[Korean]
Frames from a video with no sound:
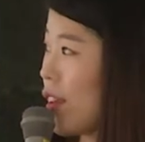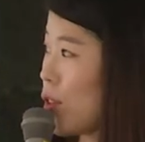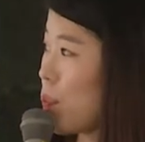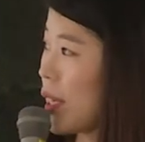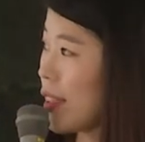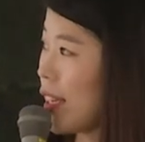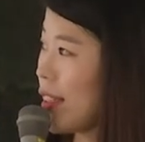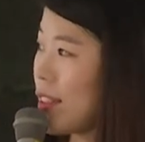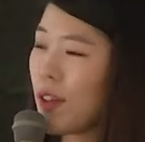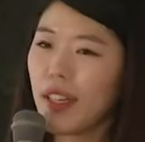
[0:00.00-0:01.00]
또
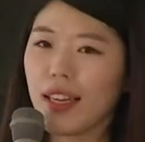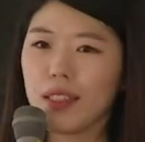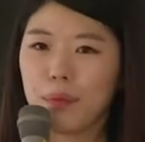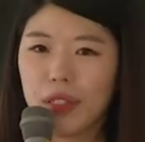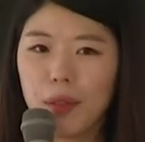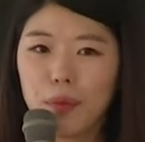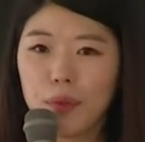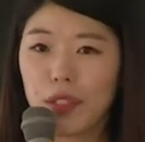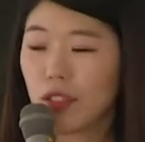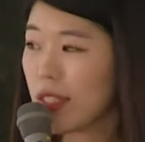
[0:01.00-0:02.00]
빅데이터 처리하는
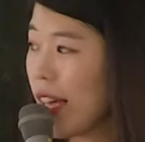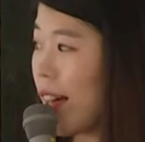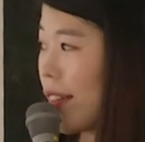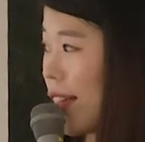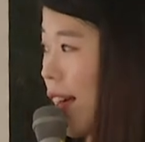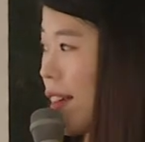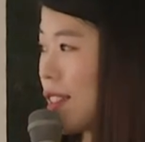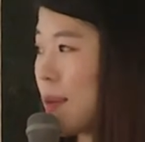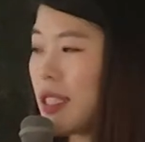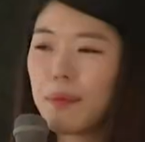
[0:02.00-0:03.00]
플랫폼인 큐타나
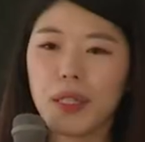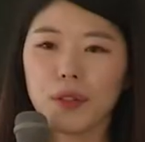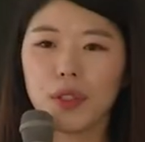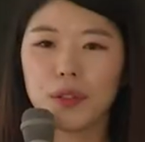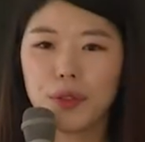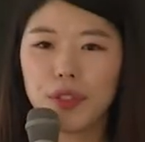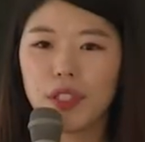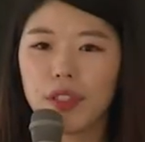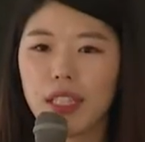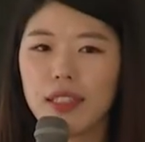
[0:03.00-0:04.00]
스마트 팩토리
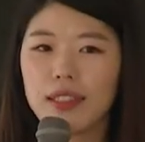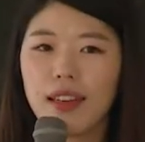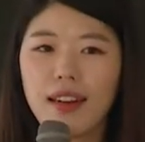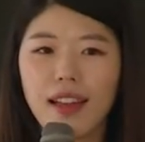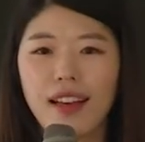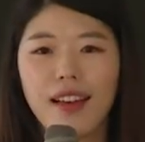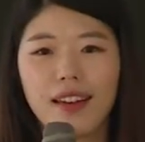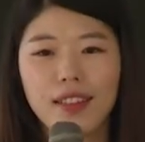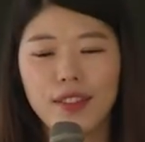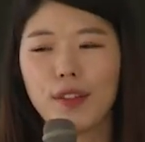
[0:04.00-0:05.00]
솔루션이 스칼라
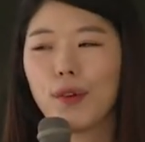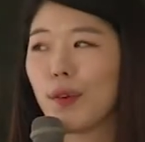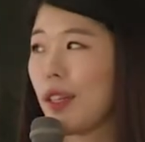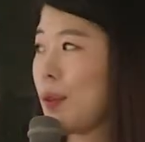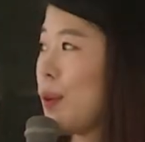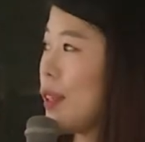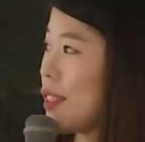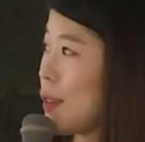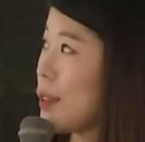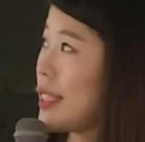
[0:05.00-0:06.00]
같은 경우에도
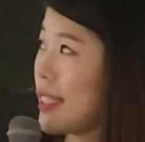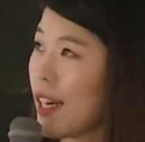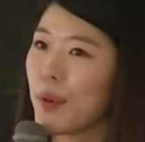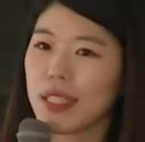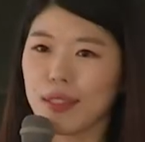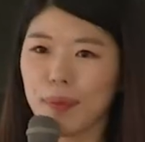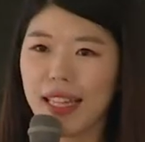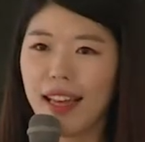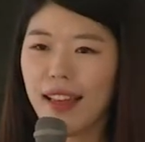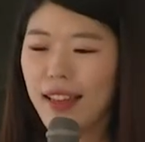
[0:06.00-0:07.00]
런칭을 하고 있습니다.